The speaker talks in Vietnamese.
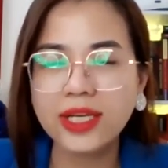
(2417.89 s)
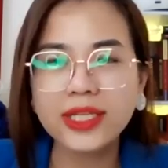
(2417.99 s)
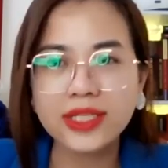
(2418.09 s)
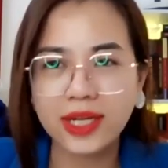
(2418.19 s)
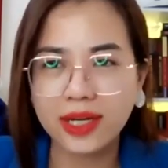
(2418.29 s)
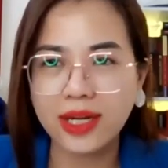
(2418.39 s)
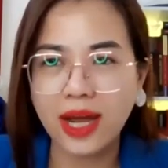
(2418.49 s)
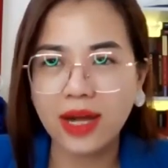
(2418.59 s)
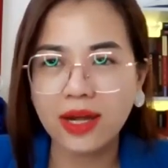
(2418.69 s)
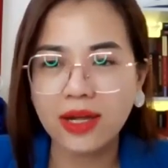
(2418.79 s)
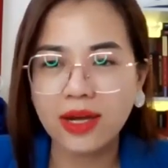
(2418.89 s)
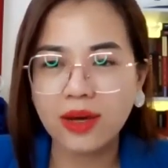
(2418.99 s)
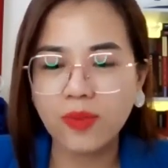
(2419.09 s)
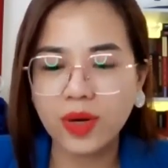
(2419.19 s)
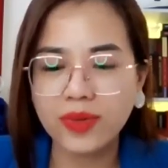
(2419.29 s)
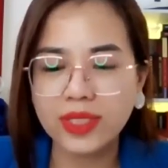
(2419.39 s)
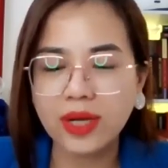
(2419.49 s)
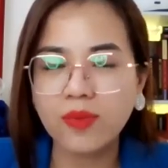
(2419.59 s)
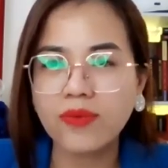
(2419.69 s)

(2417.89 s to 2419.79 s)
kiên trì đi ạ à, bởi vì sao